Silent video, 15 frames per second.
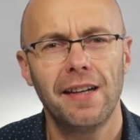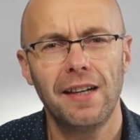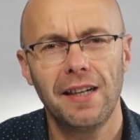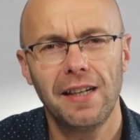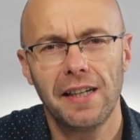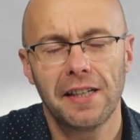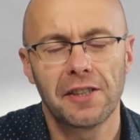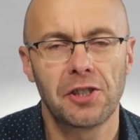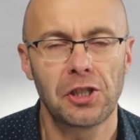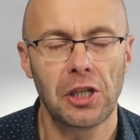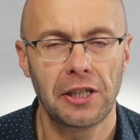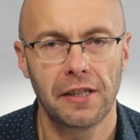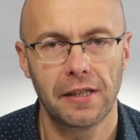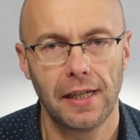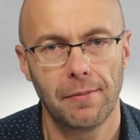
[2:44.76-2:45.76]
a
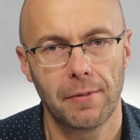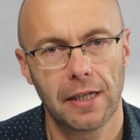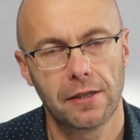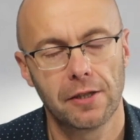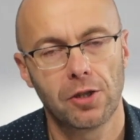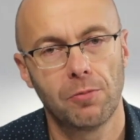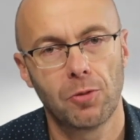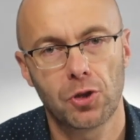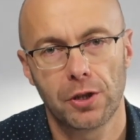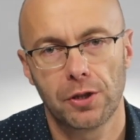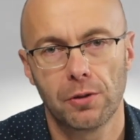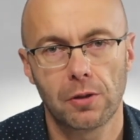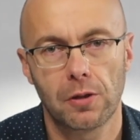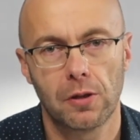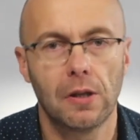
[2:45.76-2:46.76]
dzisiaj nie dałem rady, to może
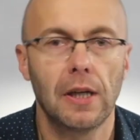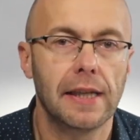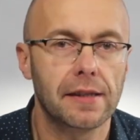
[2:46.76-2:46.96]
jutro,